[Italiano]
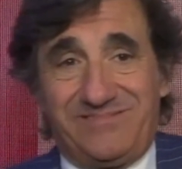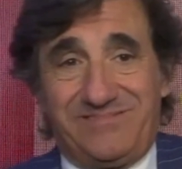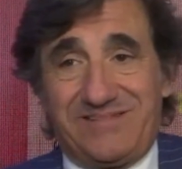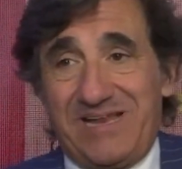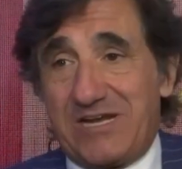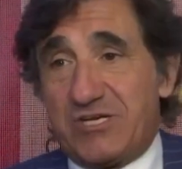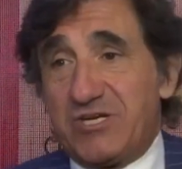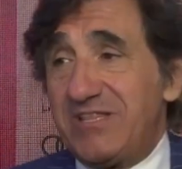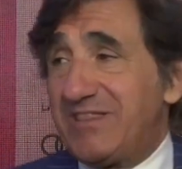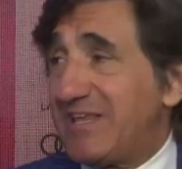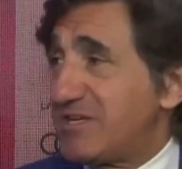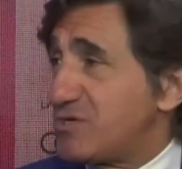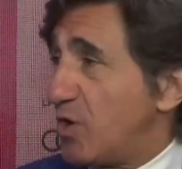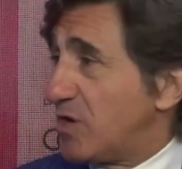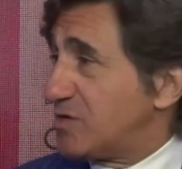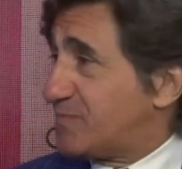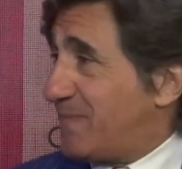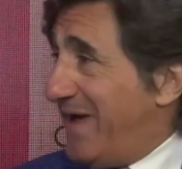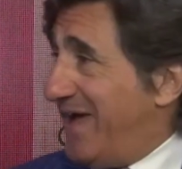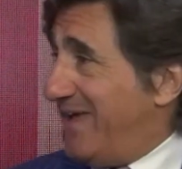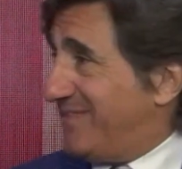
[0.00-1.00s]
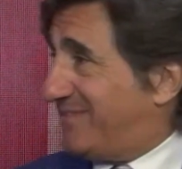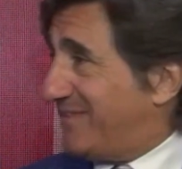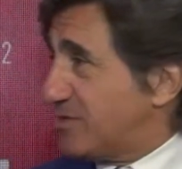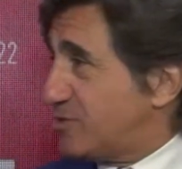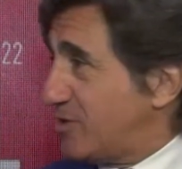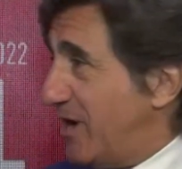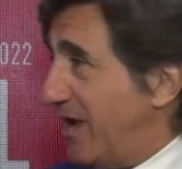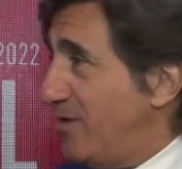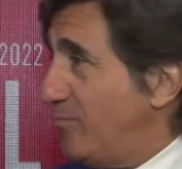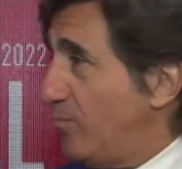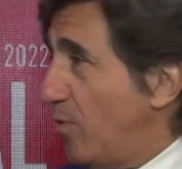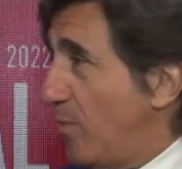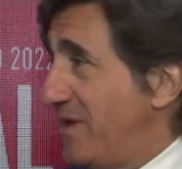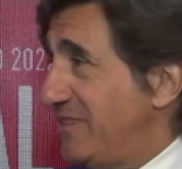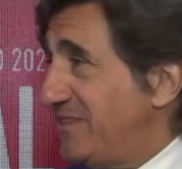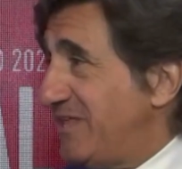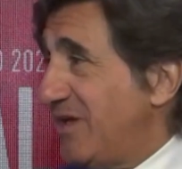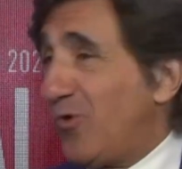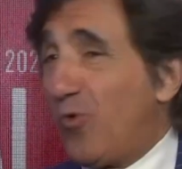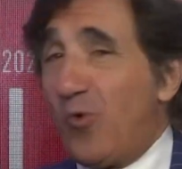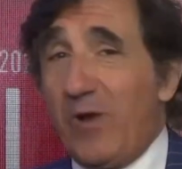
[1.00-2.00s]
la gente se lo aspetta, cioè in
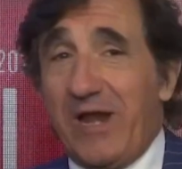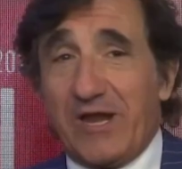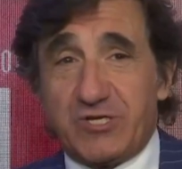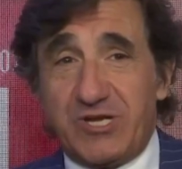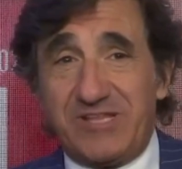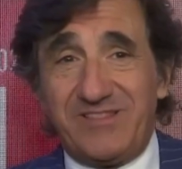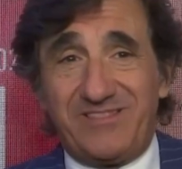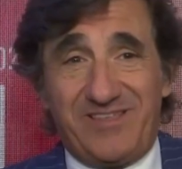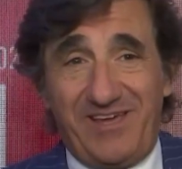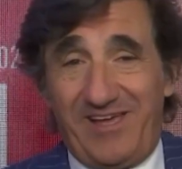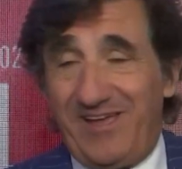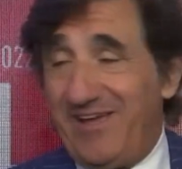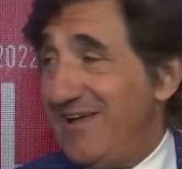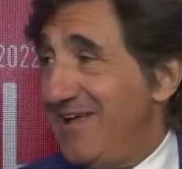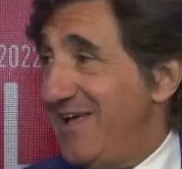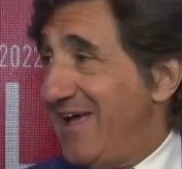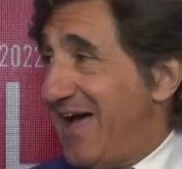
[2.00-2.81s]
momenti in cui la gente